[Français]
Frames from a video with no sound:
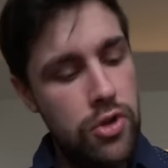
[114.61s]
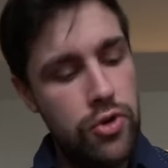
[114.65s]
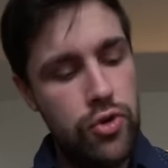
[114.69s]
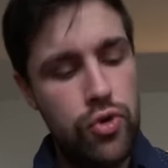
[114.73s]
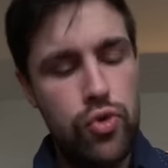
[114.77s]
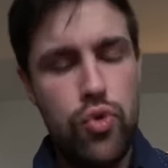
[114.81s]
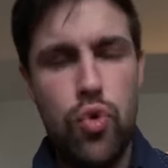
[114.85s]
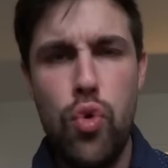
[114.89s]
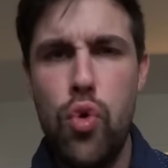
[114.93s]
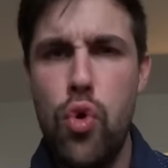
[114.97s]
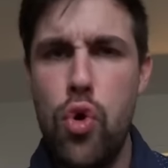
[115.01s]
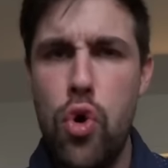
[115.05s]

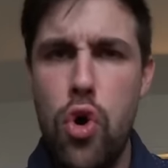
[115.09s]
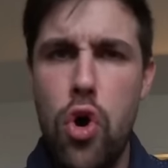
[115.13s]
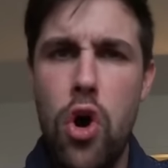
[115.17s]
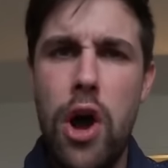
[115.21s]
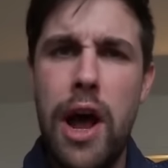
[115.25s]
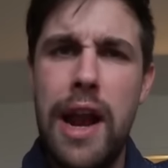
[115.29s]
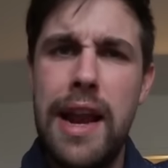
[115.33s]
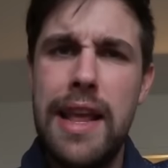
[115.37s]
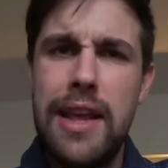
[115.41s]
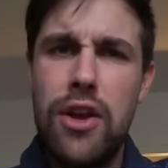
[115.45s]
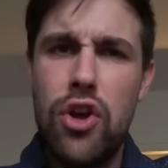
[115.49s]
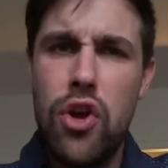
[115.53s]
Du coup,
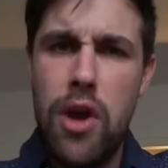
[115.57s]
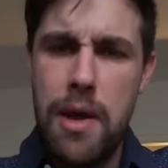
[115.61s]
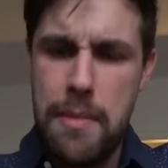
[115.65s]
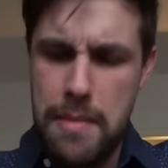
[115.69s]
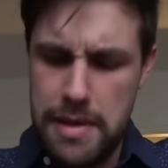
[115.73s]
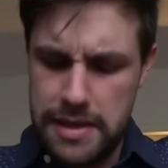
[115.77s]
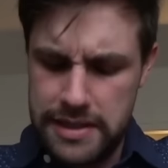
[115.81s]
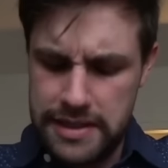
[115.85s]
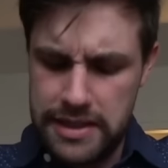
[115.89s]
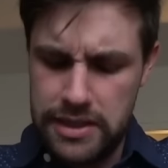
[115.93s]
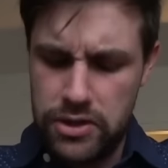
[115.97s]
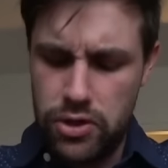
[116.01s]
euh, elle est quand
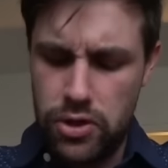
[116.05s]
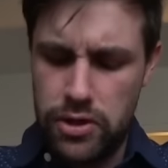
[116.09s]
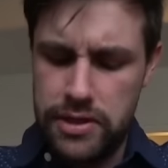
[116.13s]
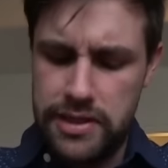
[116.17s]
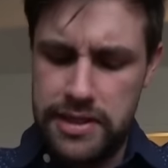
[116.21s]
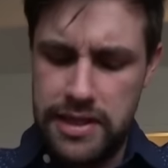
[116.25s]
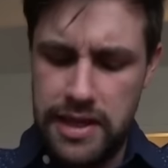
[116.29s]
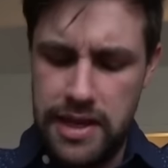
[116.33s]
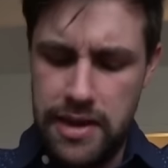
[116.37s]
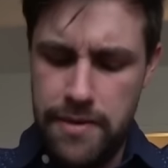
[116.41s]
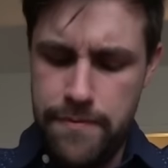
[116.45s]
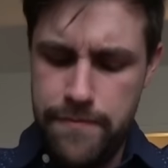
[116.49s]
même assez
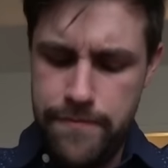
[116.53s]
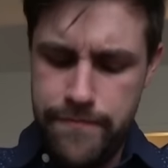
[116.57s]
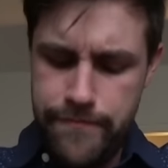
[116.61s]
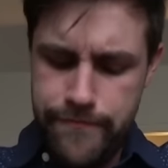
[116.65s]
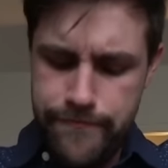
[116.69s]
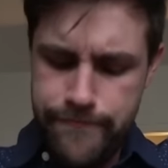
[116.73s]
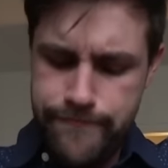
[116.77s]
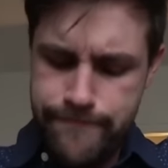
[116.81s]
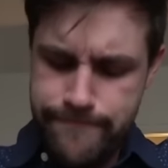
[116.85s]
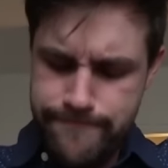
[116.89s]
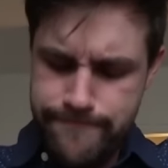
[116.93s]
corsée.